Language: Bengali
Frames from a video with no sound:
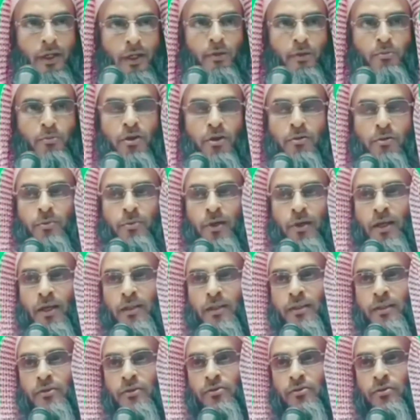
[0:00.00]
এমন
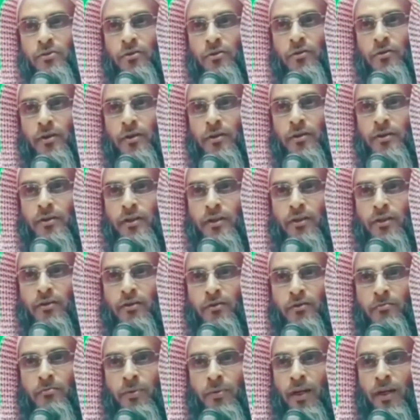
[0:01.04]
পালাইতে শুরু করেছেন
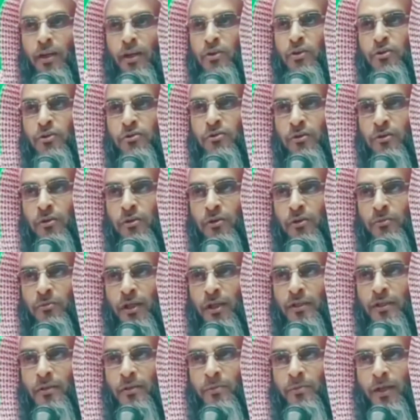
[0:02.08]
পালানো দুই রকম
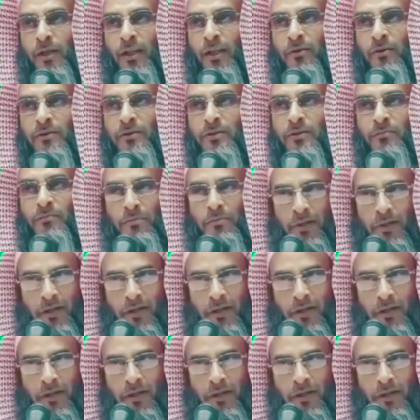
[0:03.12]
একটা পালা হচ্ছে